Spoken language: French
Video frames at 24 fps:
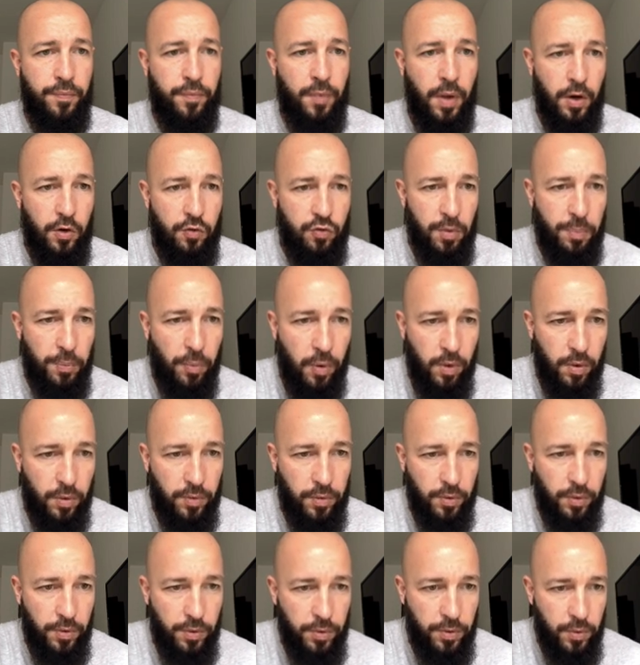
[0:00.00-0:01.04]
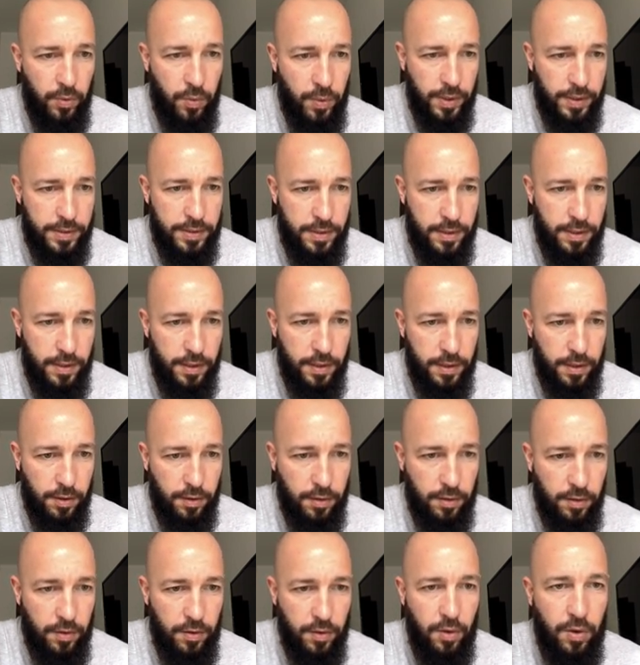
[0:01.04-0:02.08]
allez, je vais prendre euh, au hasard
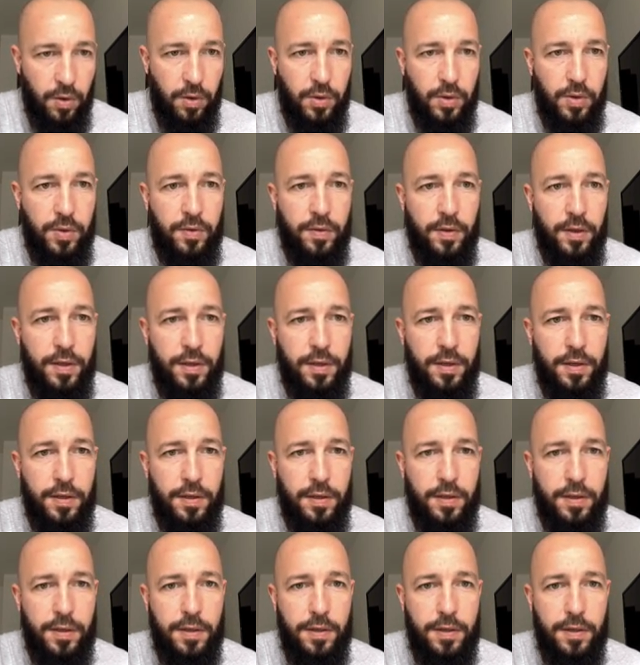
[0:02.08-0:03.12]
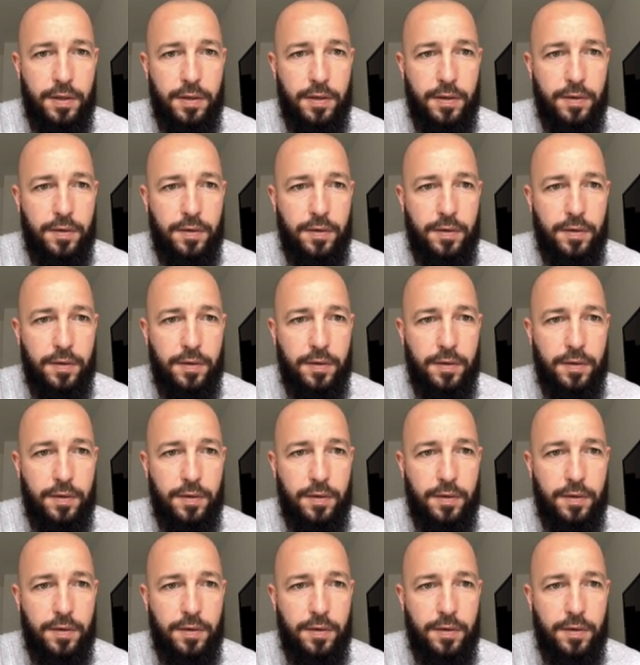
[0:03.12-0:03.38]
euh, Angleterre,